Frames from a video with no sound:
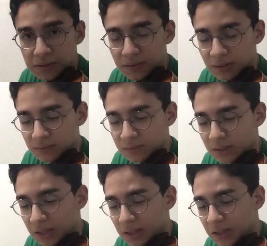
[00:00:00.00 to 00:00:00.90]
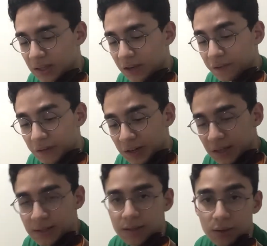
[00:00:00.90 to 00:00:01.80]
não tem
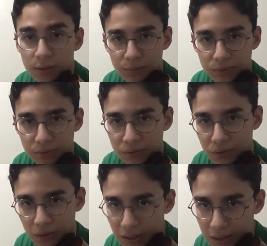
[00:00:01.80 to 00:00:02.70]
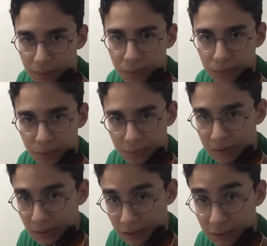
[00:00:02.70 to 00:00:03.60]
referência como no violão ou no
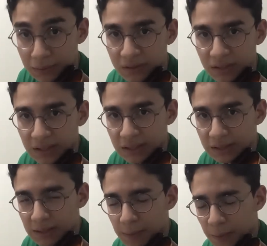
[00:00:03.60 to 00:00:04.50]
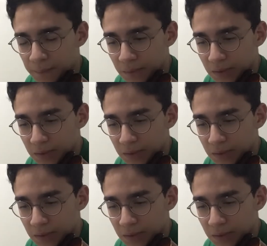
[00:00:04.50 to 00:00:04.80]
piano, tá bom?